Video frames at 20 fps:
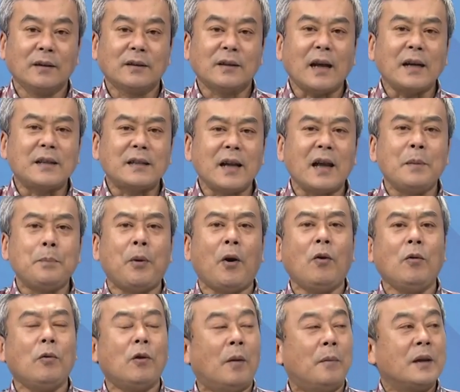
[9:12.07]
在这一
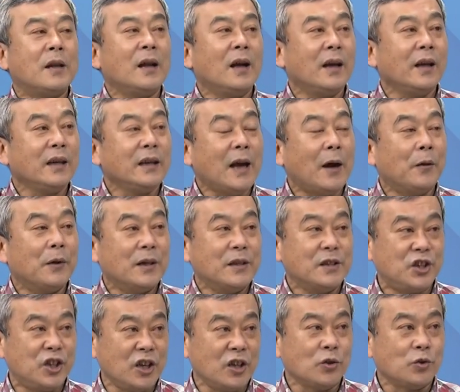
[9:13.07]
波，我们要
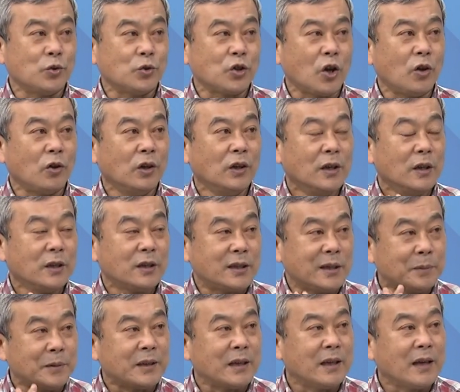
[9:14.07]
很清楚说，
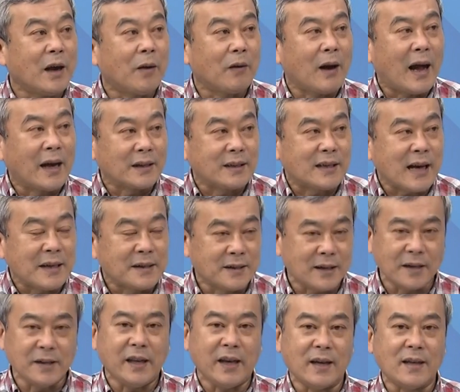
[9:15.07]
是不是要让战
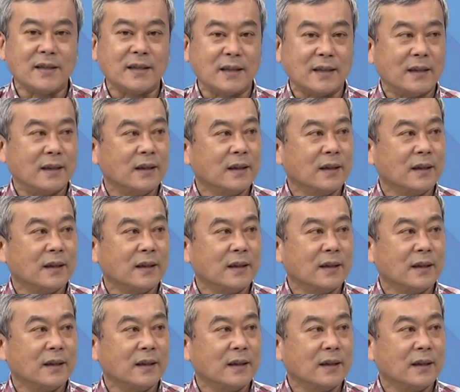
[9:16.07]
争停止？